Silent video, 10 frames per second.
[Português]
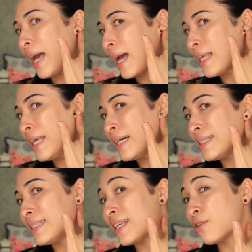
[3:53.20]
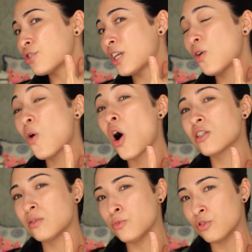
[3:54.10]
Aqui é assim, eu já não
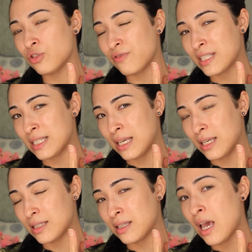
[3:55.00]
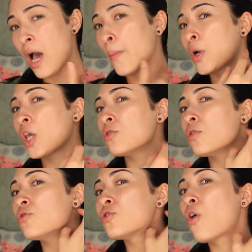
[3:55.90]
gosto muito de fazer esse, porque eu
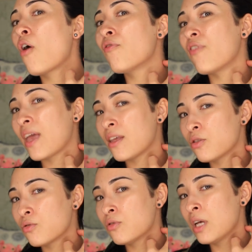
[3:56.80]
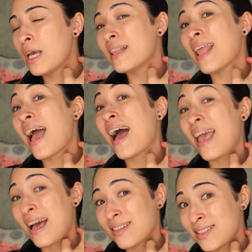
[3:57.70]
não estou vendo, né, a
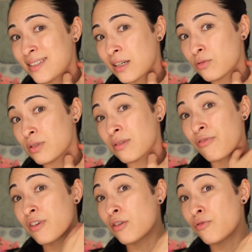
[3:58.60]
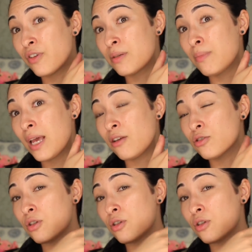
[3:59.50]
reação, se tá ficando vermelho, eu